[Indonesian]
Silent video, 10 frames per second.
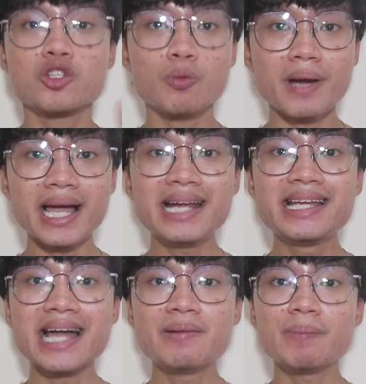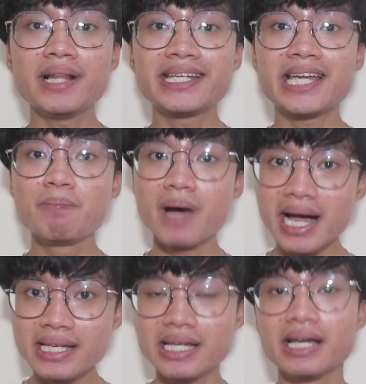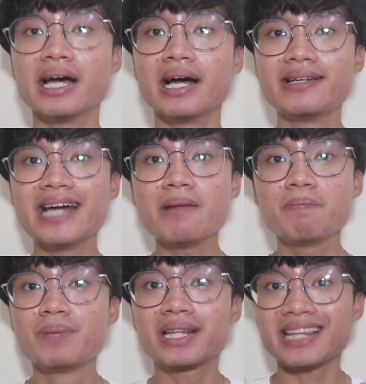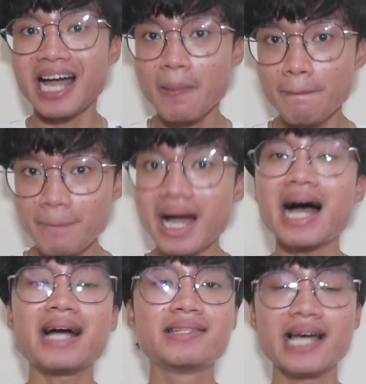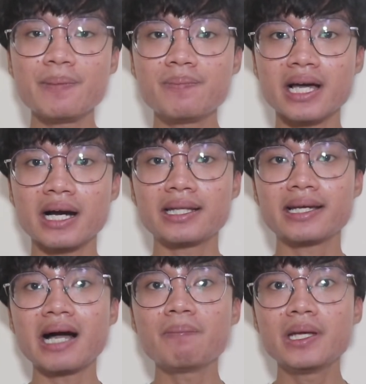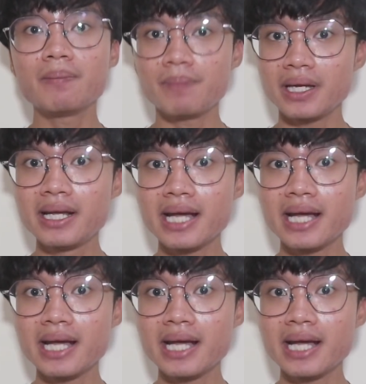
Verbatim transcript: supaya dia ini memiliki bayi dan betapa ajaibnya ketika mimpi